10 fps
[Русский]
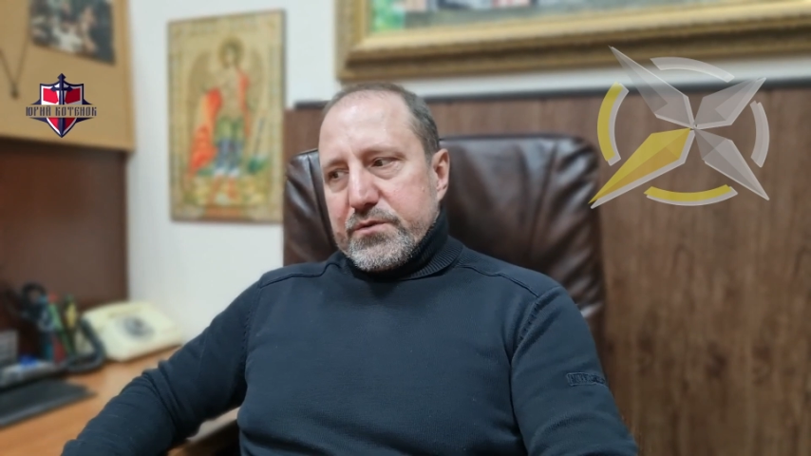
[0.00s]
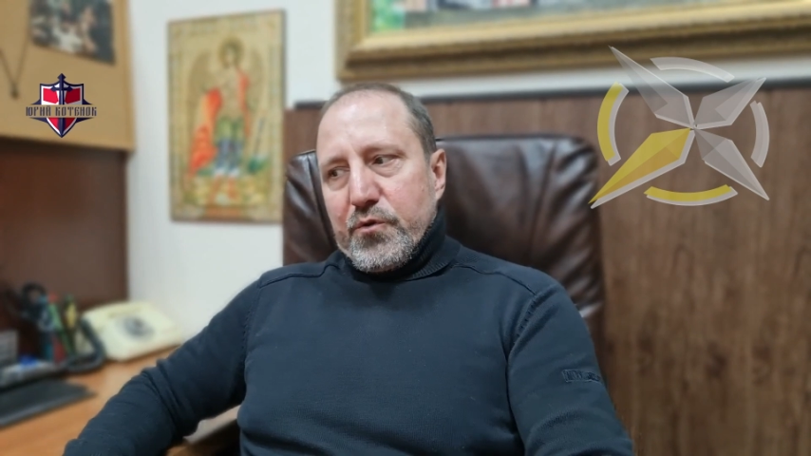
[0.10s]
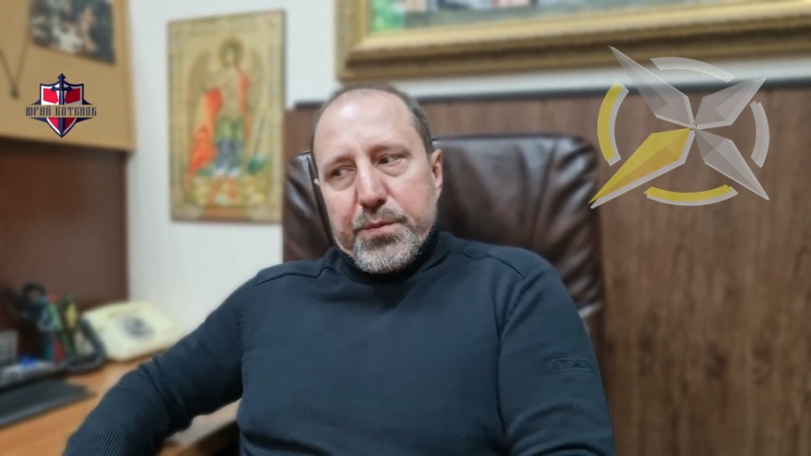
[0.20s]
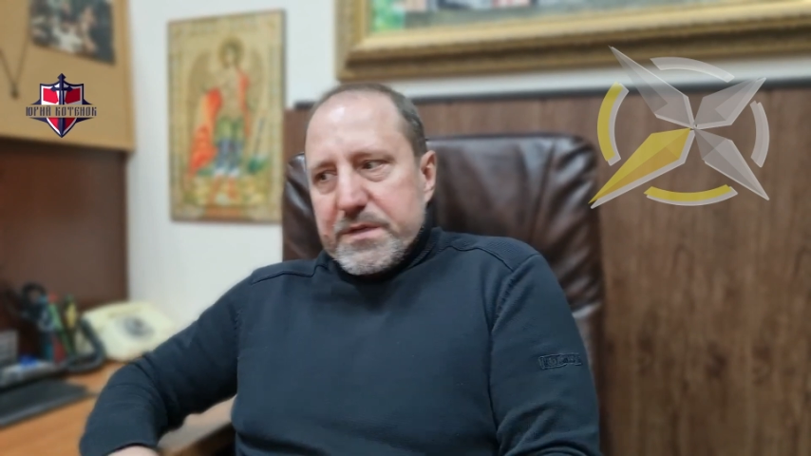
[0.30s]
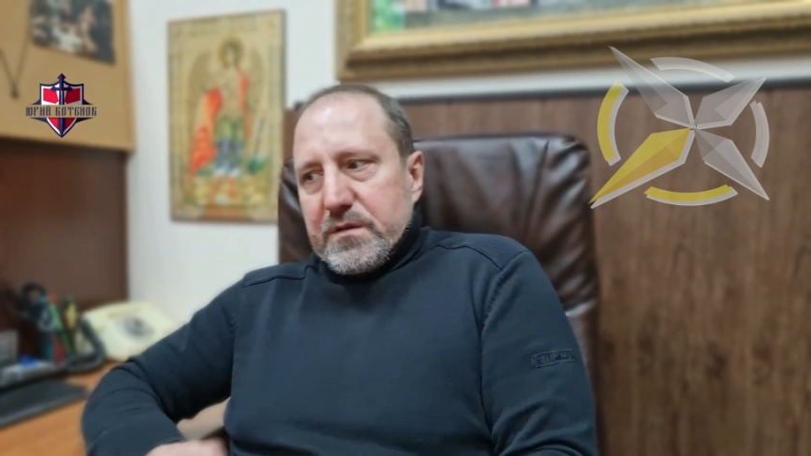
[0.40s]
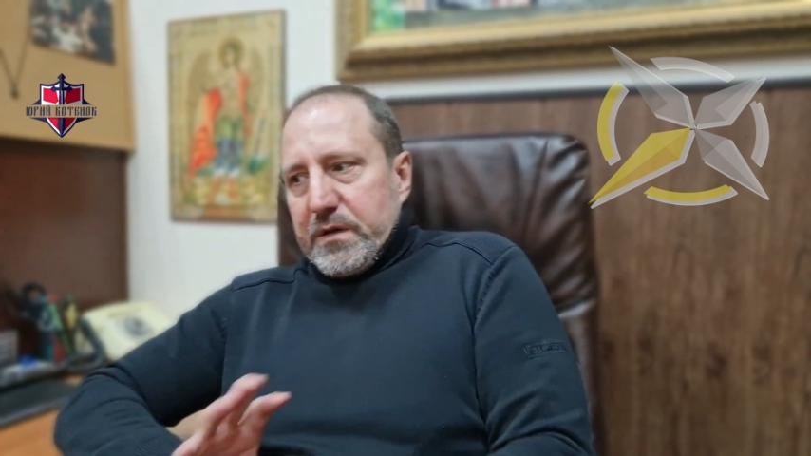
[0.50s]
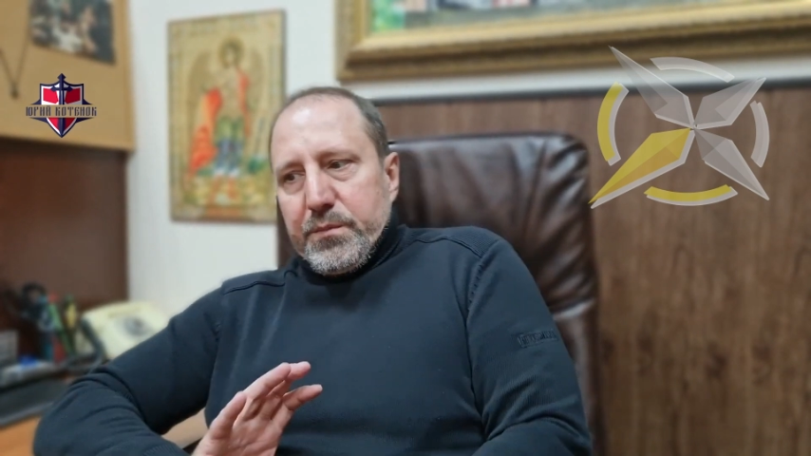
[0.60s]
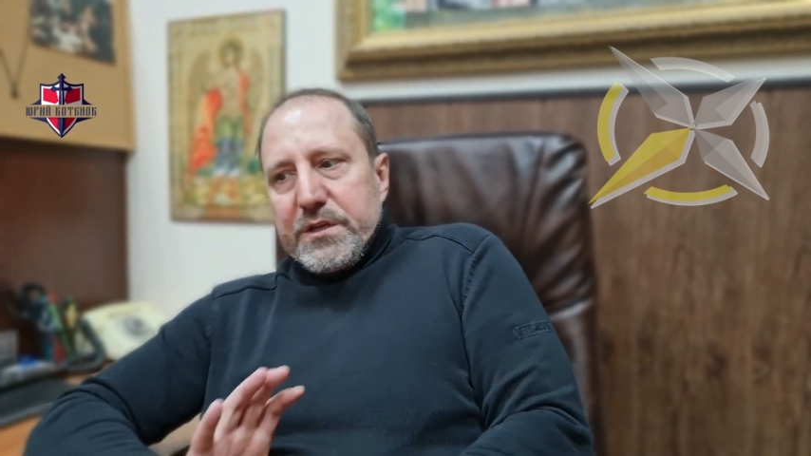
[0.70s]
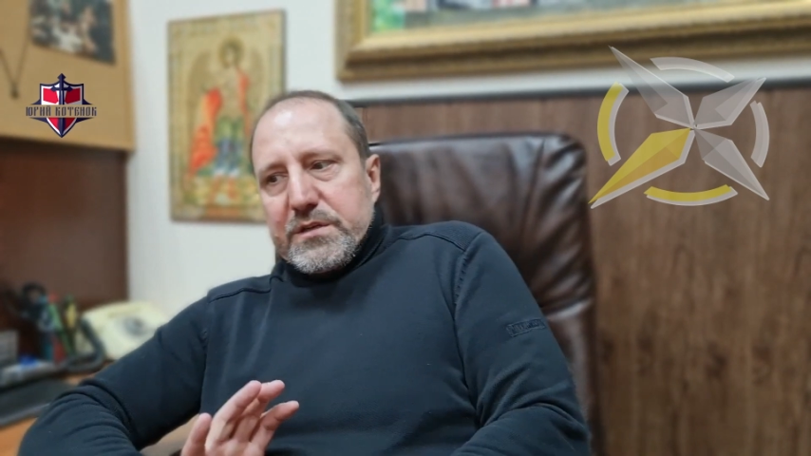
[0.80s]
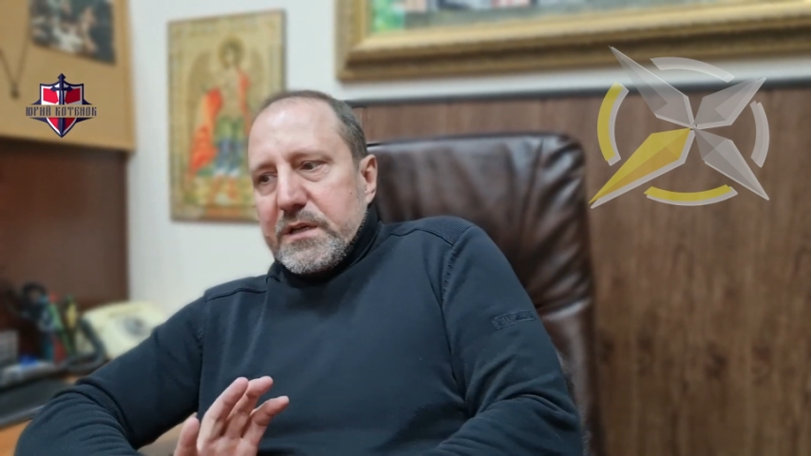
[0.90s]
и общество как
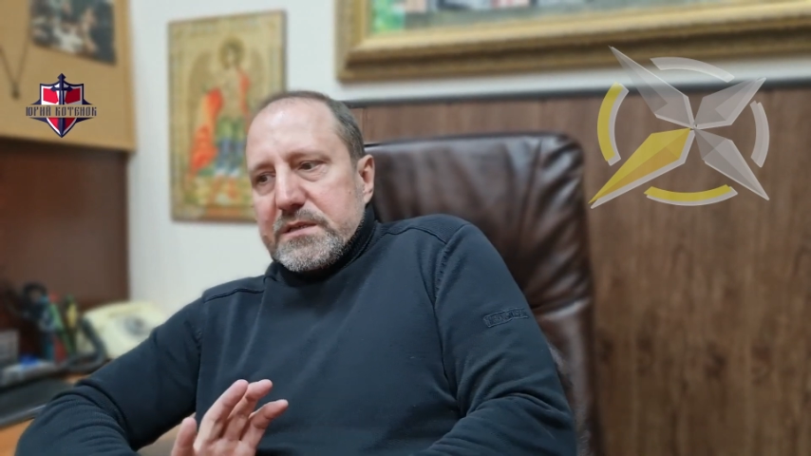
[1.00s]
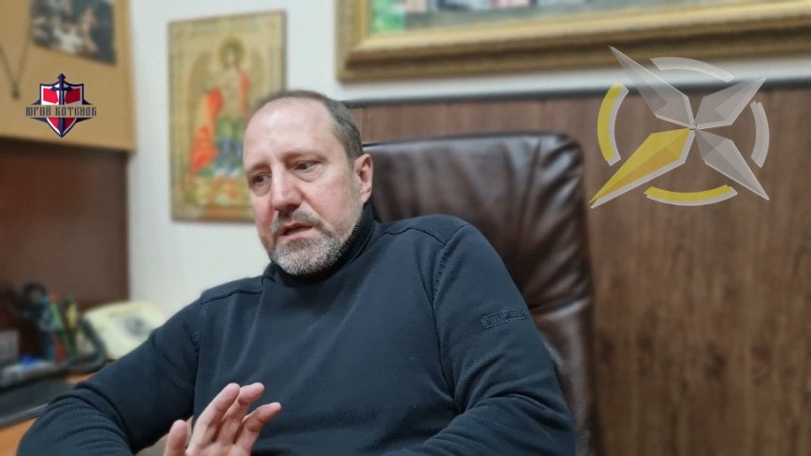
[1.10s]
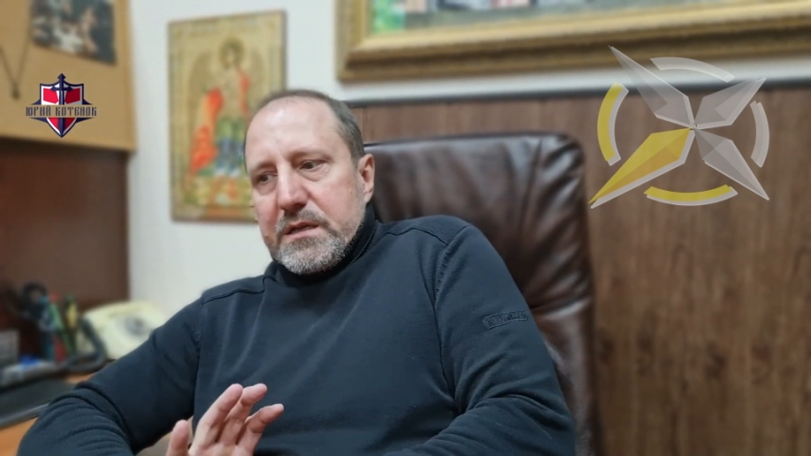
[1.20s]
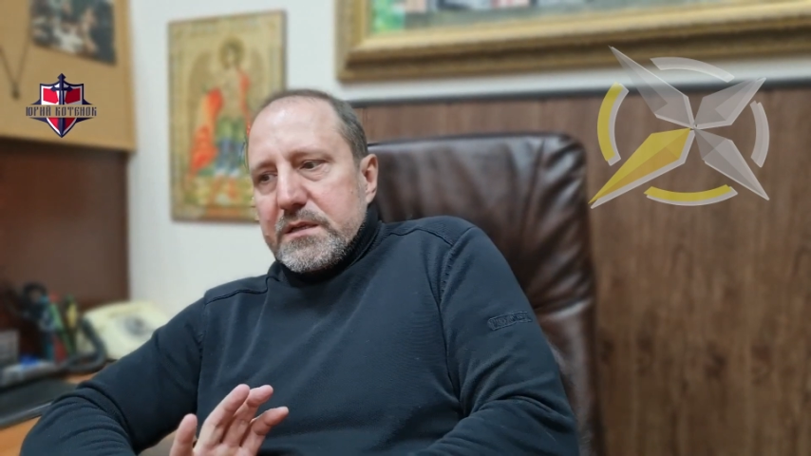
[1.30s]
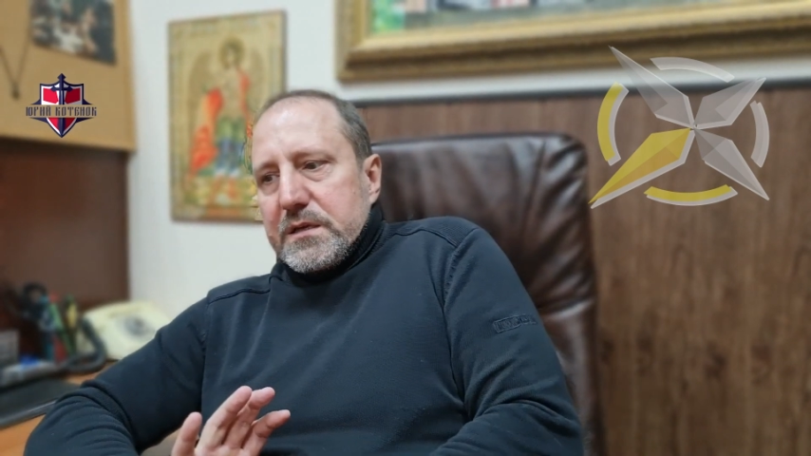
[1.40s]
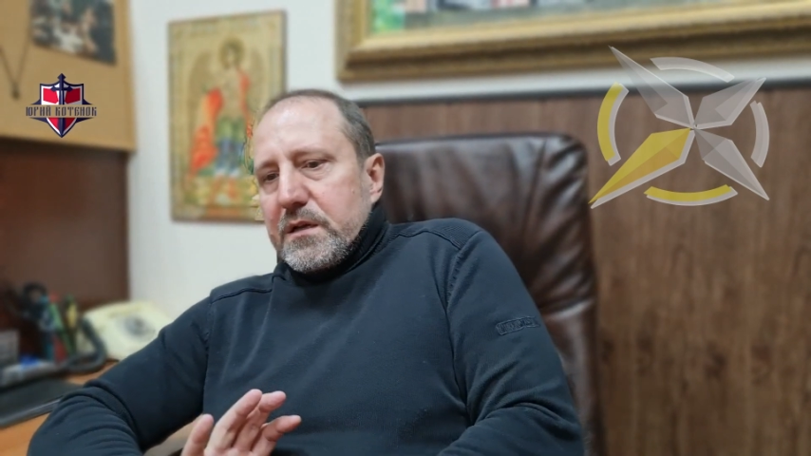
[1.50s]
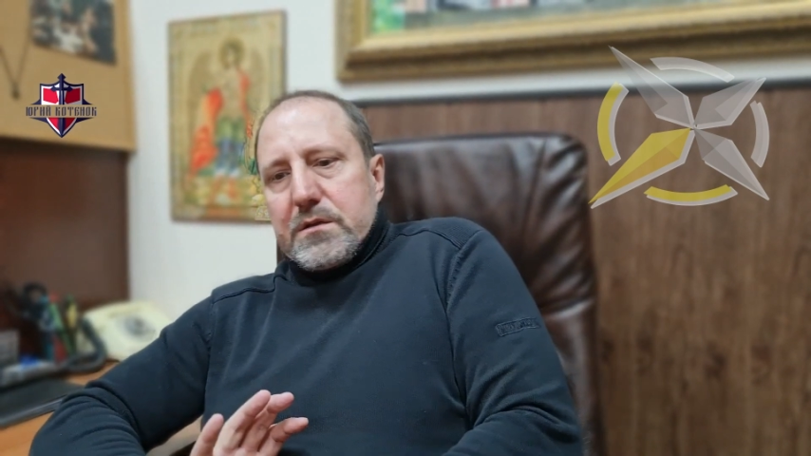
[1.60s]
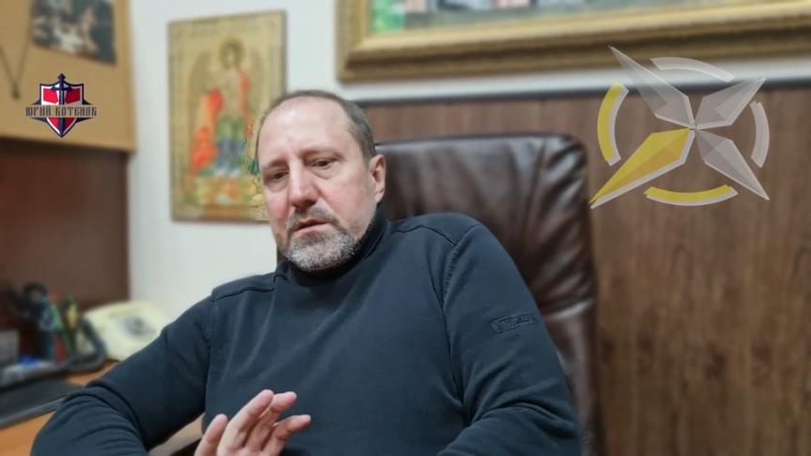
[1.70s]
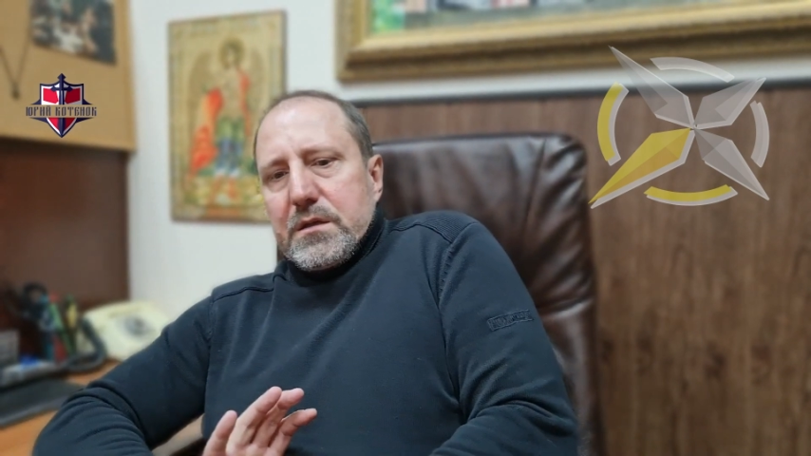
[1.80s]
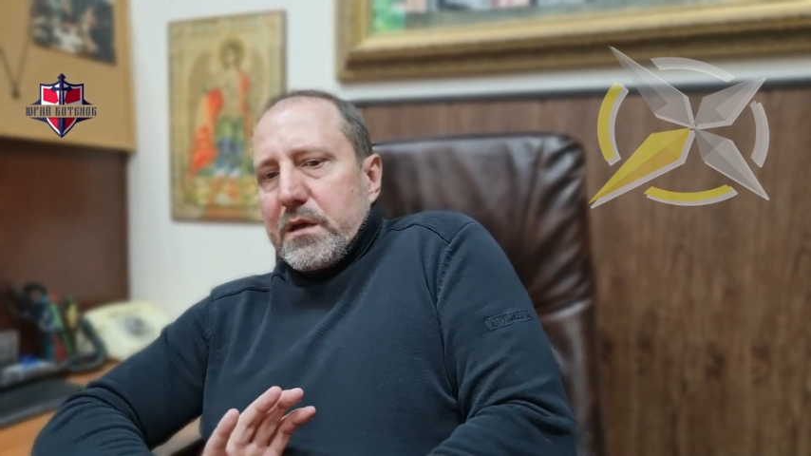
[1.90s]
бы начинает сторониться и говорит,
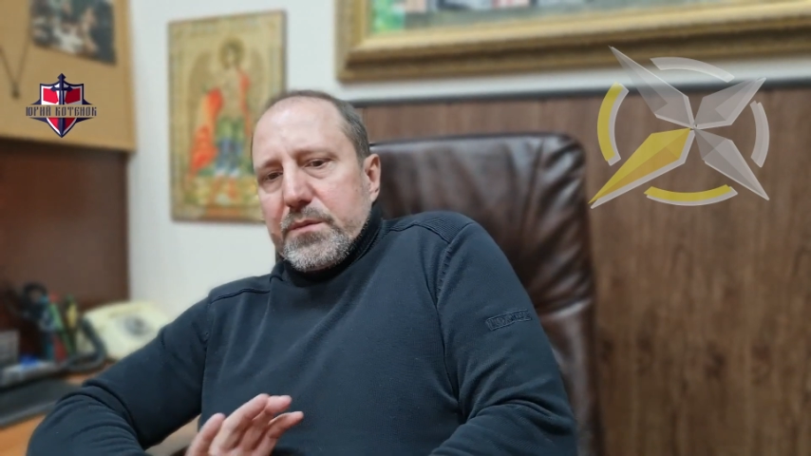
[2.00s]
не-не-не,